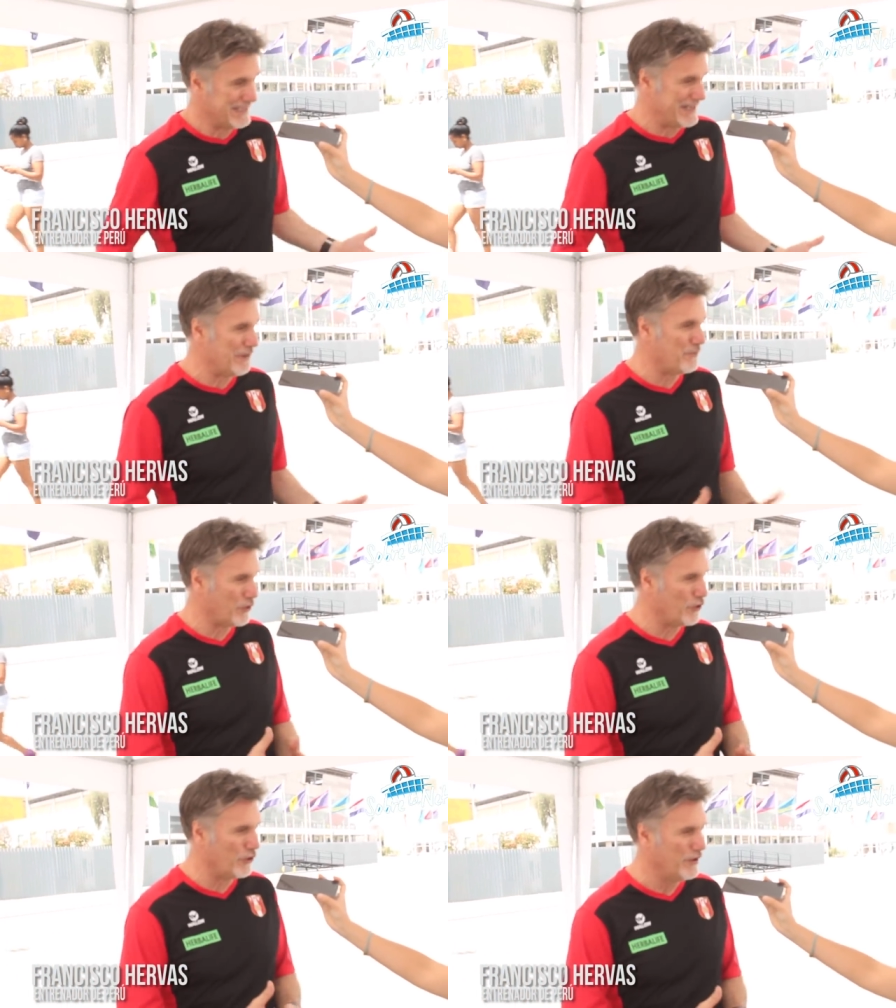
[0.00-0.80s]

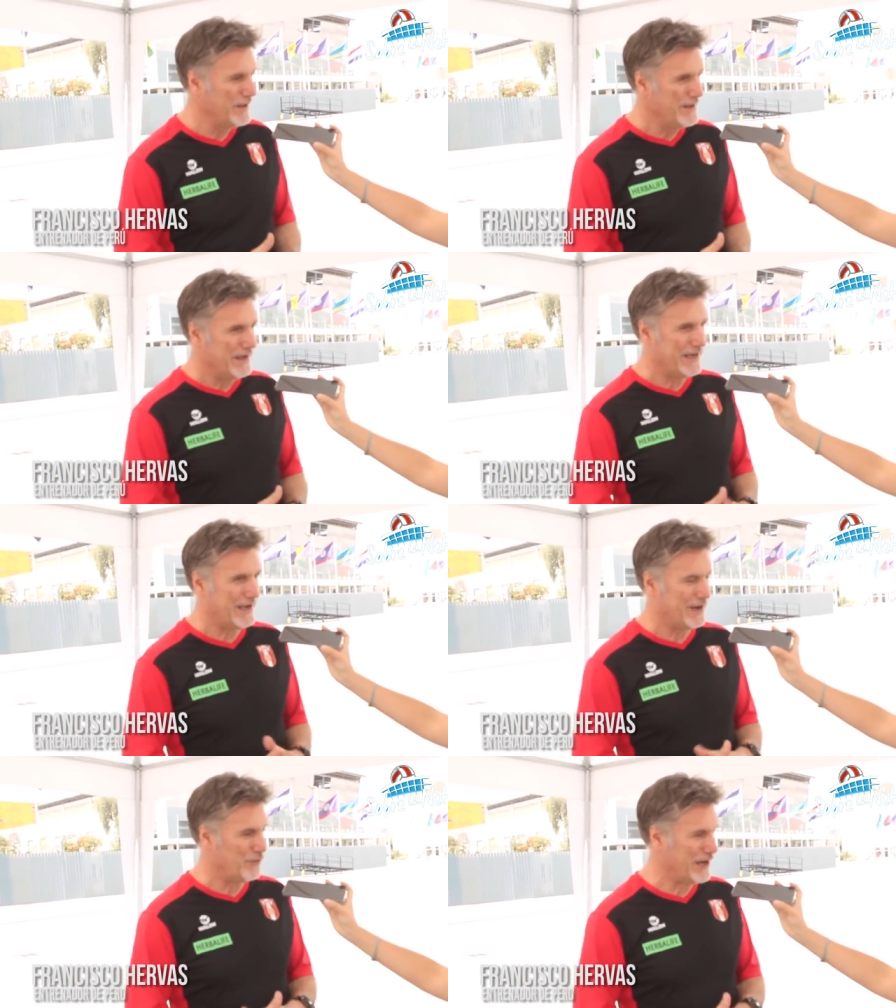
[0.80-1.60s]
Sería un poco
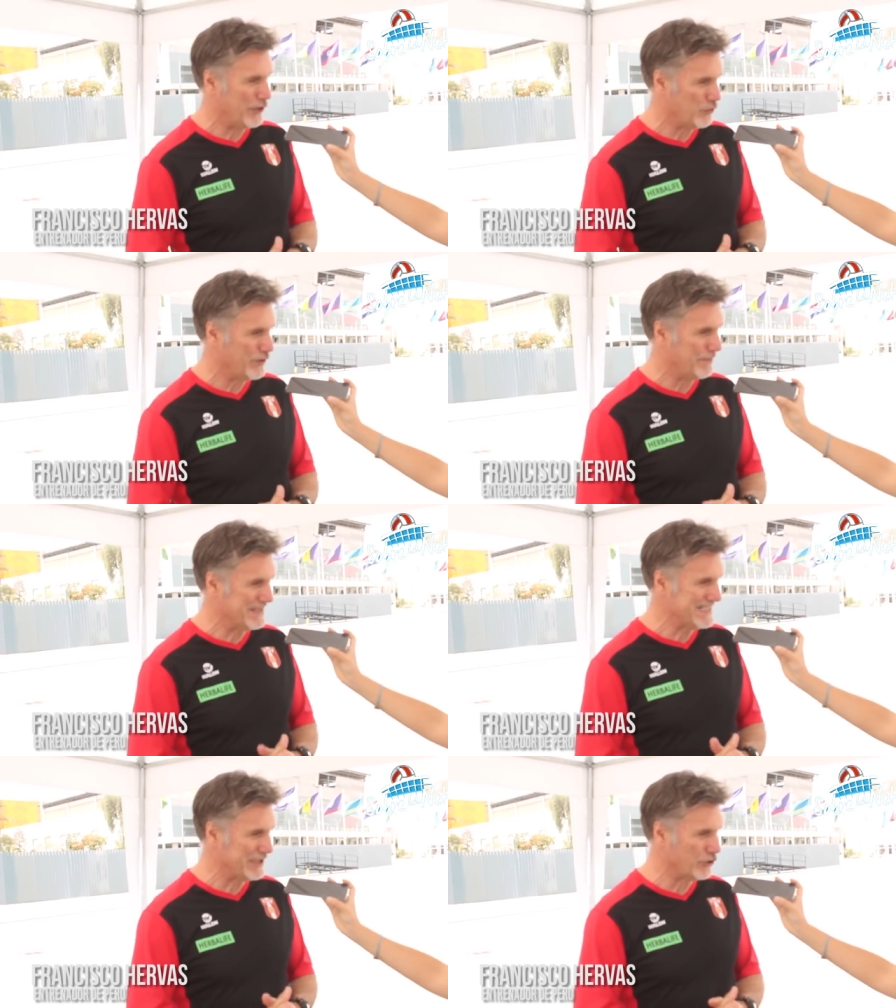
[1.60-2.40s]
eh, una
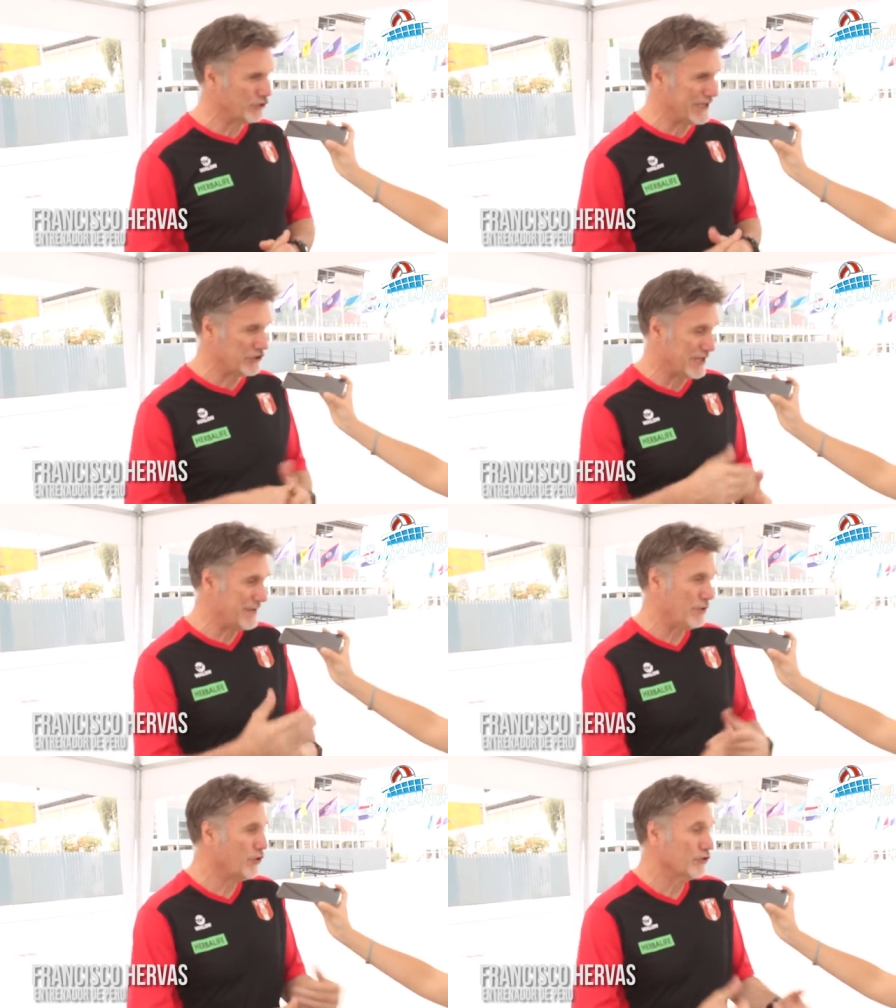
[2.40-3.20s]
locura pensando contra
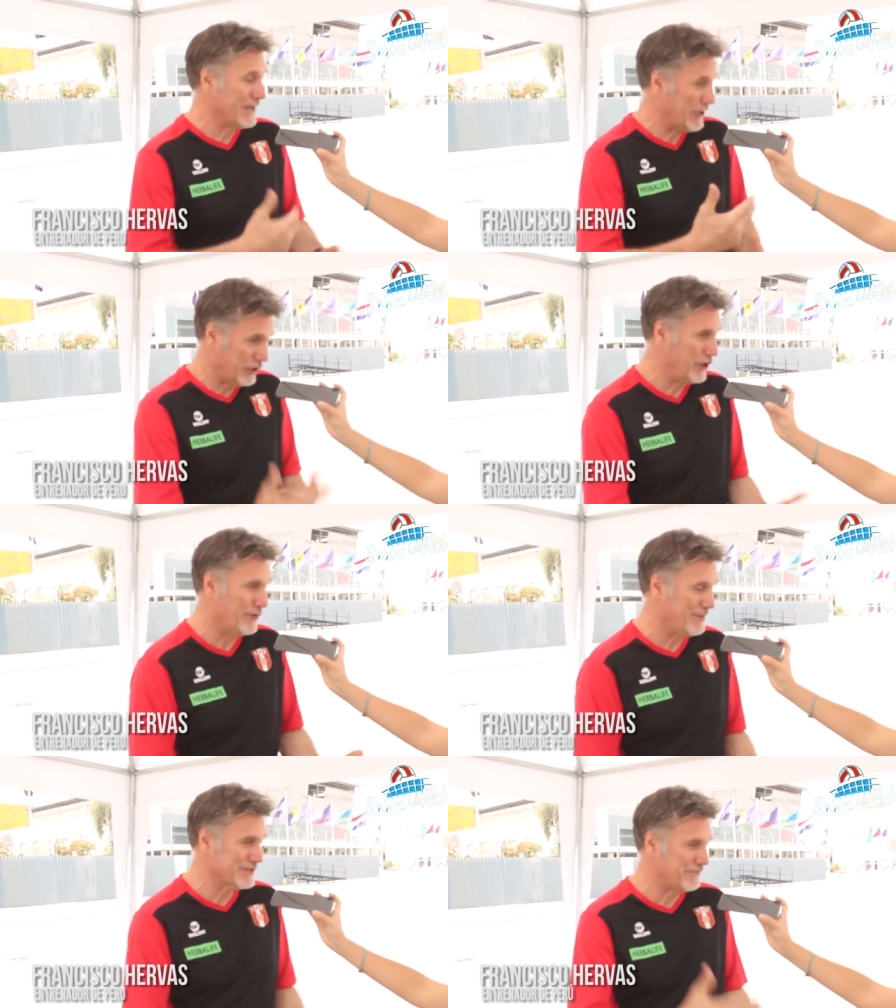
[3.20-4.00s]
los equipos contra
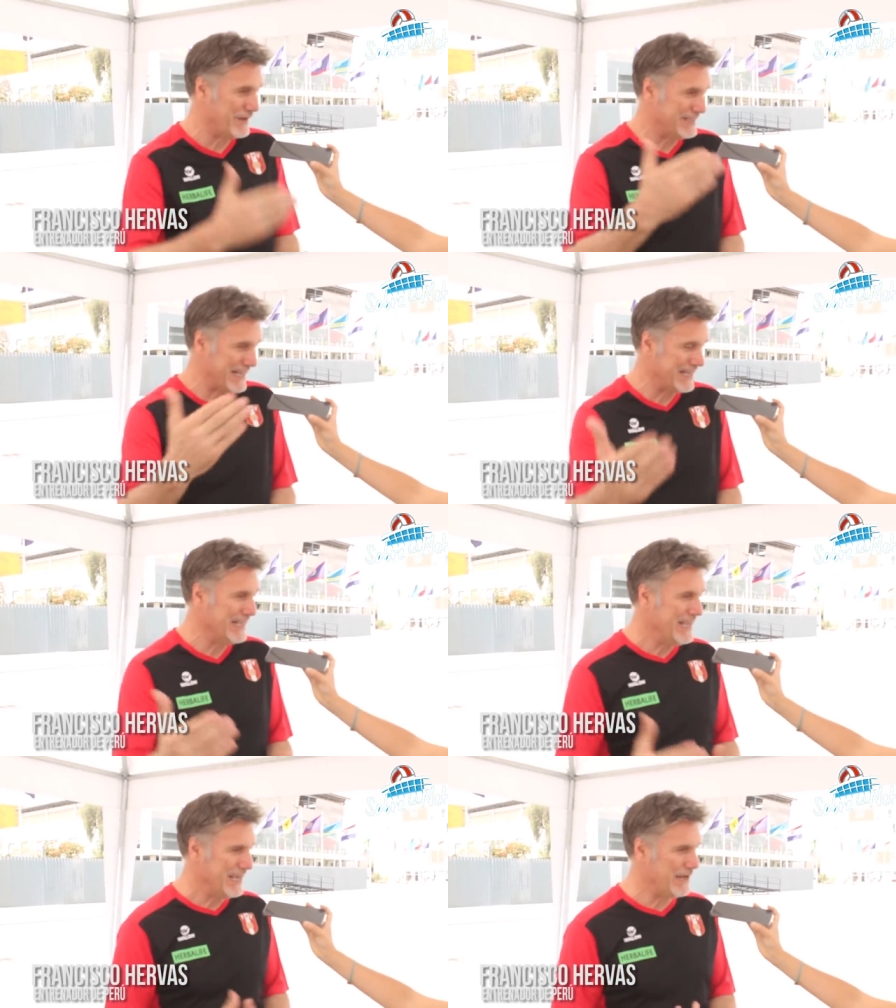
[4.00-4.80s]
los que nos vamos a
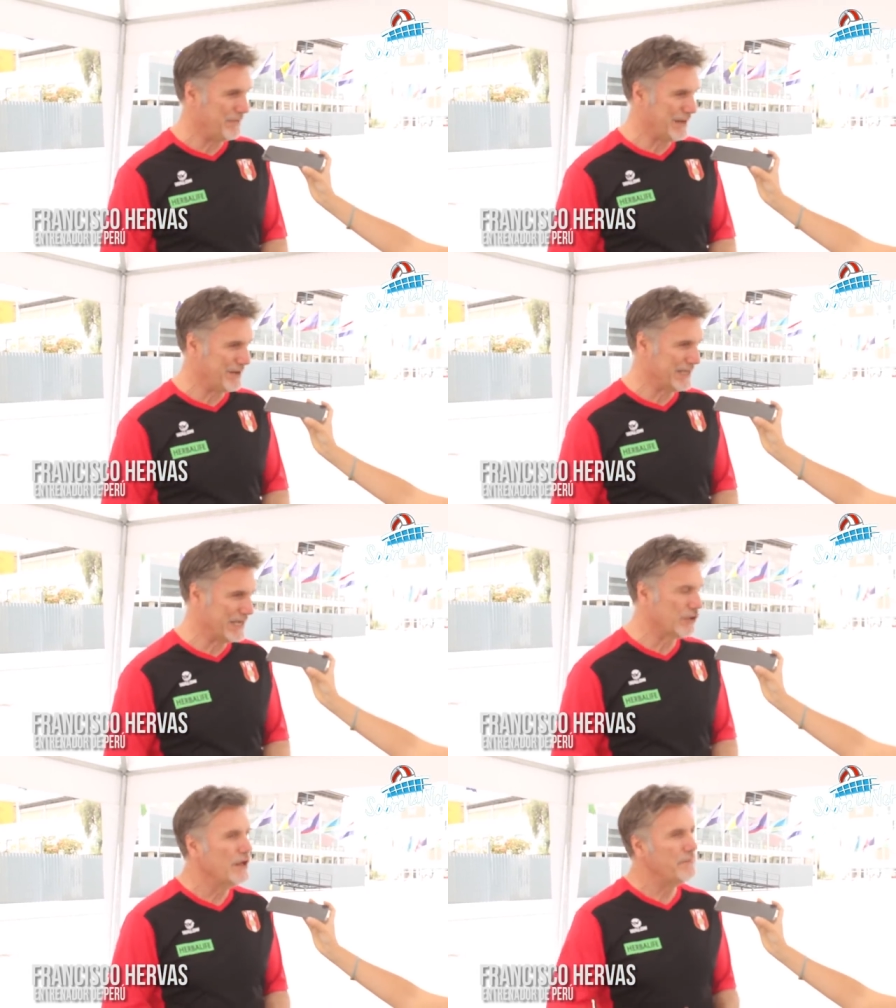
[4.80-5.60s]
enfrentar en el
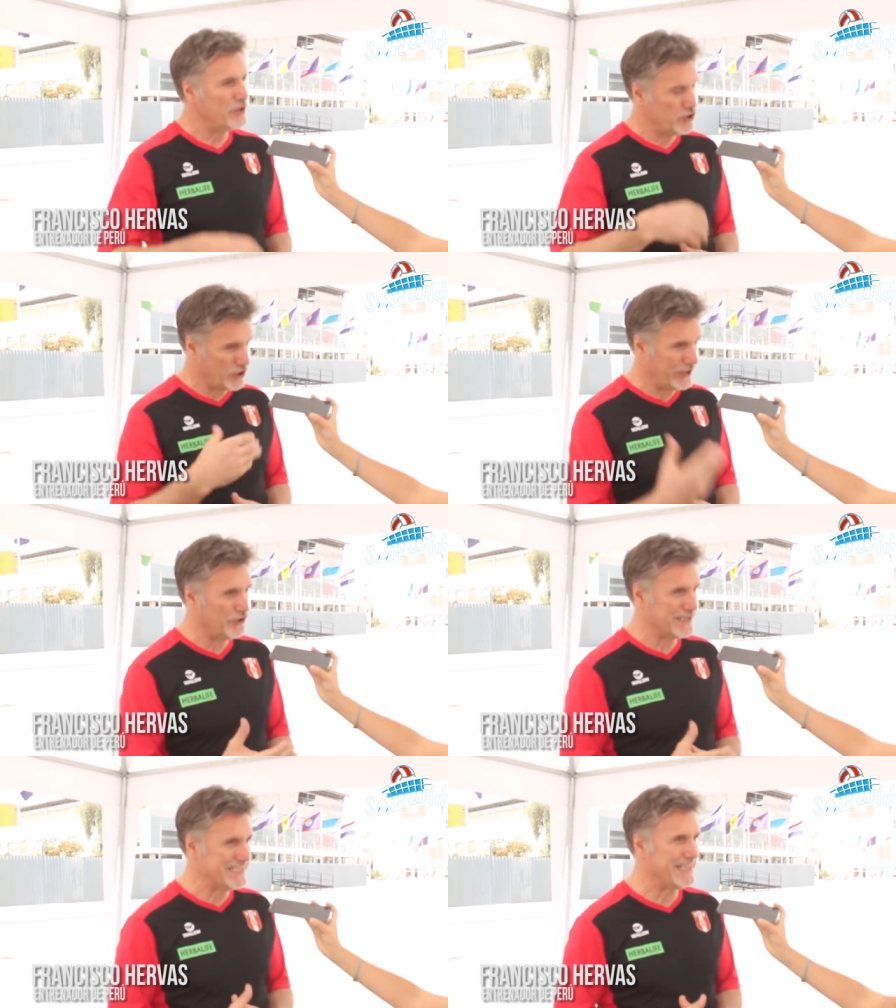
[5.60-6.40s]
Panamericano. Pero
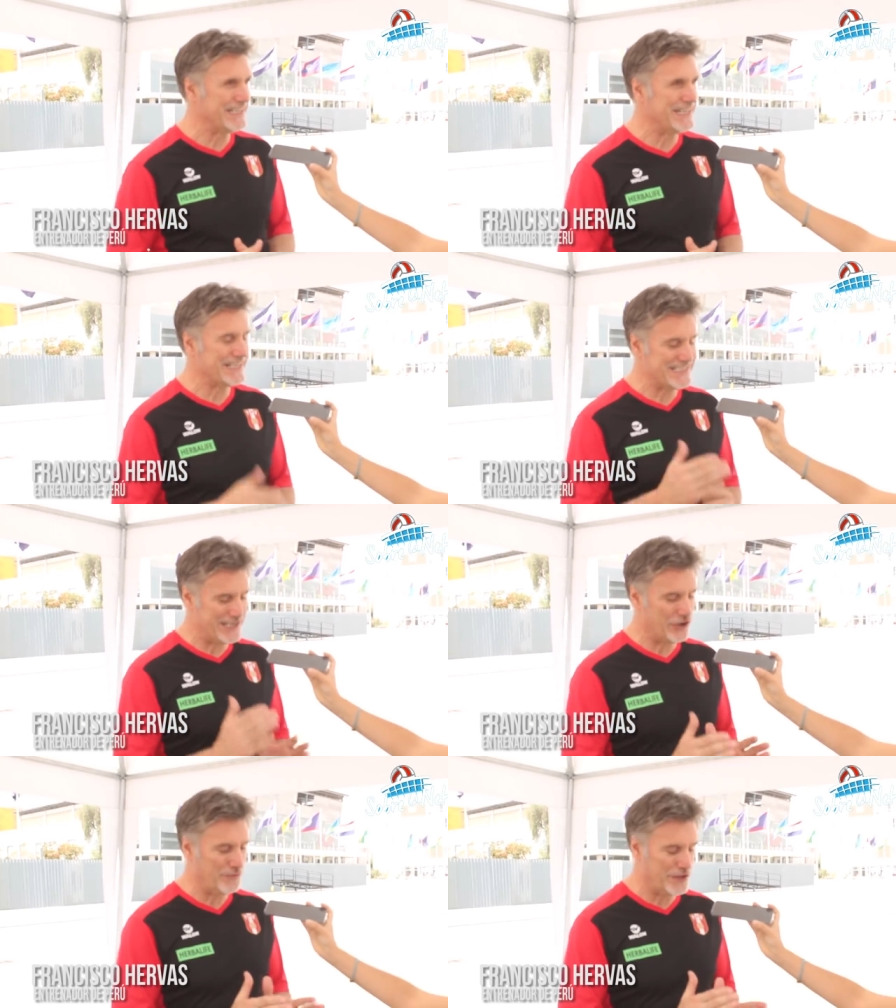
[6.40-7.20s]
yo creo que sí que tiene
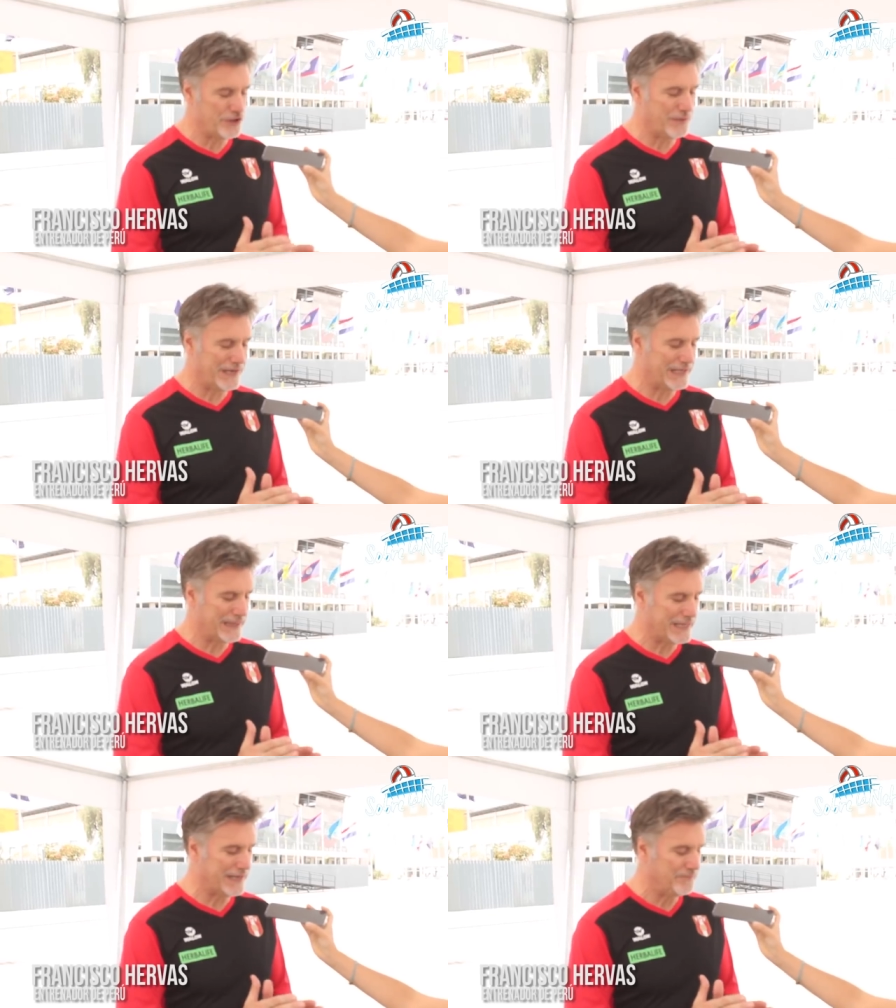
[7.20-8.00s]
que ser el comienzo
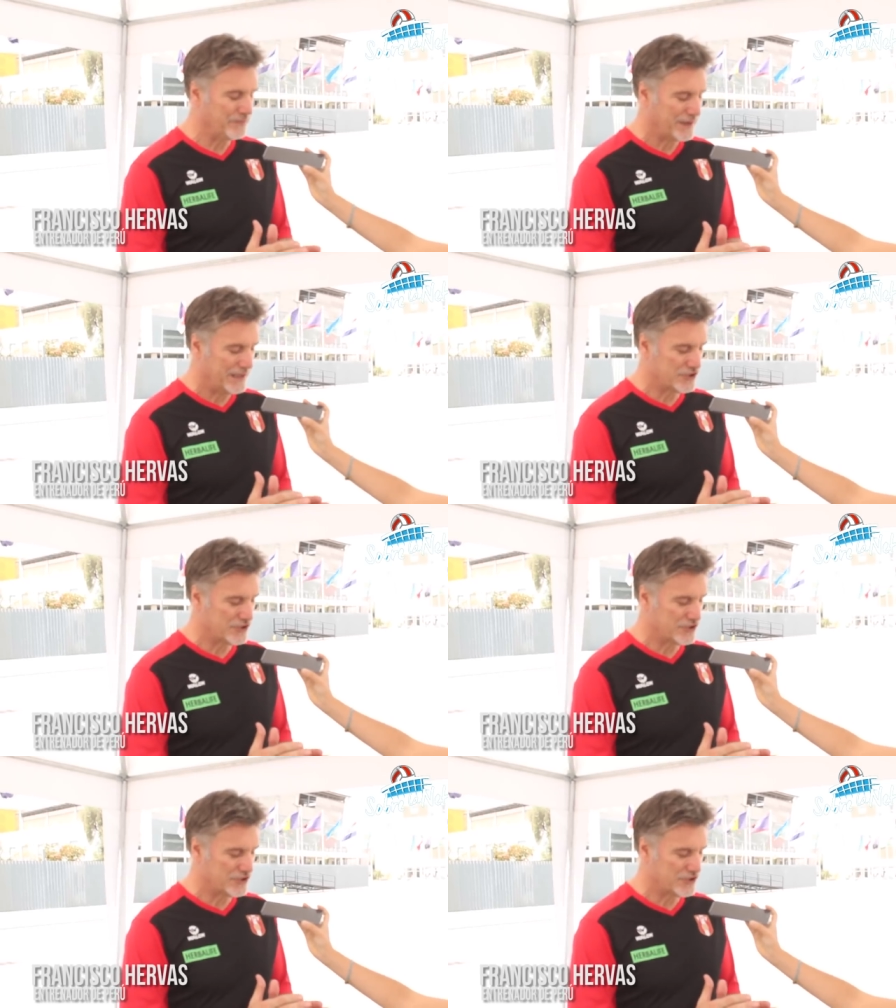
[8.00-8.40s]
para alcanzar